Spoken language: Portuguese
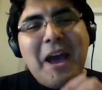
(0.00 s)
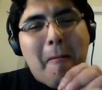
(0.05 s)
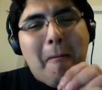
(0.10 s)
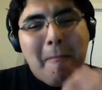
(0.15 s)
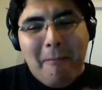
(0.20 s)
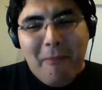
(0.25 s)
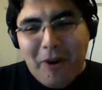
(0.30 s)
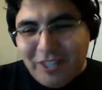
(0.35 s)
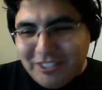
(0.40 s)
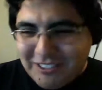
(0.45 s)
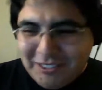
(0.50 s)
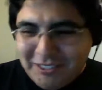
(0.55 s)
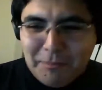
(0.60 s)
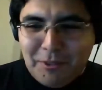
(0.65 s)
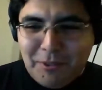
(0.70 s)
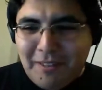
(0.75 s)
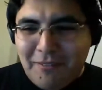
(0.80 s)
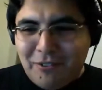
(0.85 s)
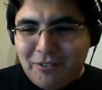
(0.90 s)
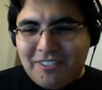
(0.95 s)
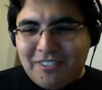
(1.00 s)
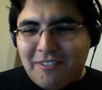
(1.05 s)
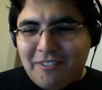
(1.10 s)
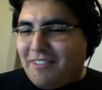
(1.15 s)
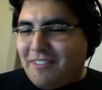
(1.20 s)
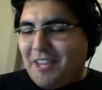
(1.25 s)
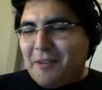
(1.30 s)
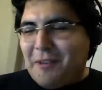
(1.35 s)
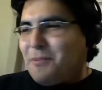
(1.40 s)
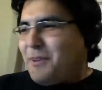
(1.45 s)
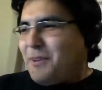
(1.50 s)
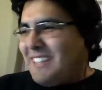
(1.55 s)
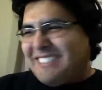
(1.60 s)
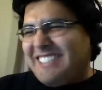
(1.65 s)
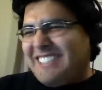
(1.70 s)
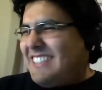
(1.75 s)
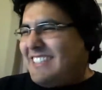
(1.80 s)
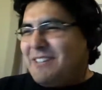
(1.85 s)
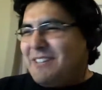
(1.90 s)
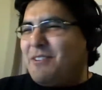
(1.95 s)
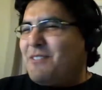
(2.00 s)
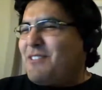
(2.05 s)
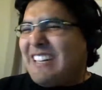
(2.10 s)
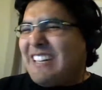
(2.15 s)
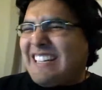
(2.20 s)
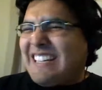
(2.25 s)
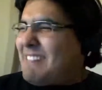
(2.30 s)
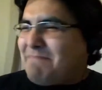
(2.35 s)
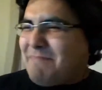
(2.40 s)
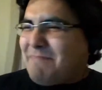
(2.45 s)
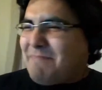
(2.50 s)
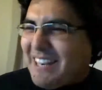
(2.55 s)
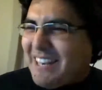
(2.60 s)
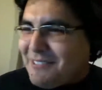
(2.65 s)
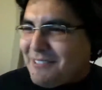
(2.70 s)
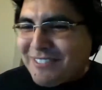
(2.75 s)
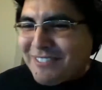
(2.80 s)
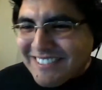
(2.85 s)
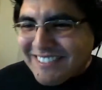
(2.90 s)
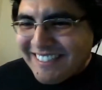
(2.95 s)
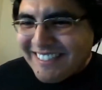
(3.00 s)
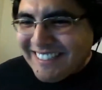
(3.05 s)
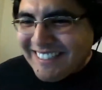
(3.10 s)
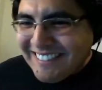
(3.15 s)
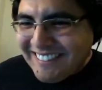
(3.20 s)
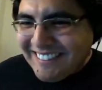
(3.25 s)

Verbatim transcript: mostra porque você veio, porque senão eu vou acabar com você.